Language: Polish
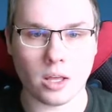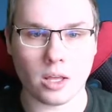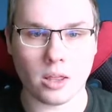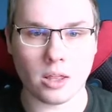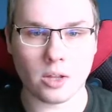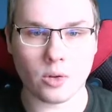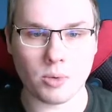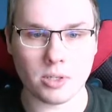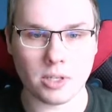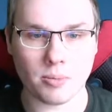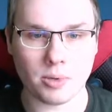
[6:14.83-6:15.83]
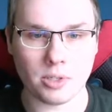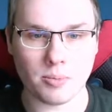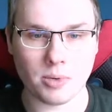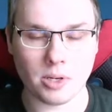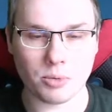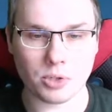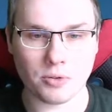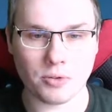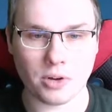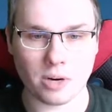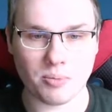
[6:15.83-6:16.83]
Natomiast jak będziemy na przykład
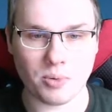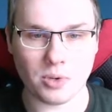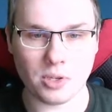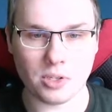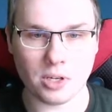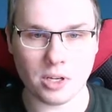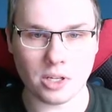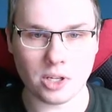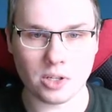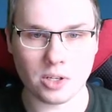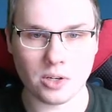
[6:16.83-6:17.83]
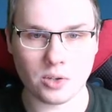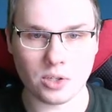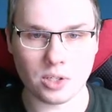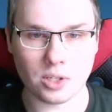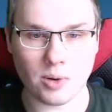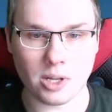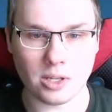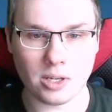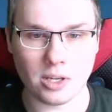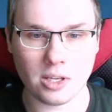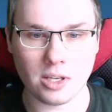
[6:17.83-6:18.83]
w karbonicie, to tylko trzy
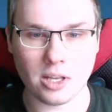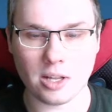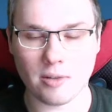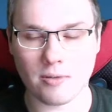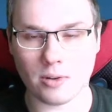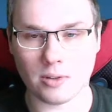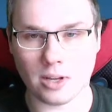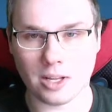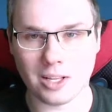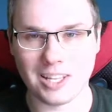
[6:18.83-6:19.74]
składy i jedna flota.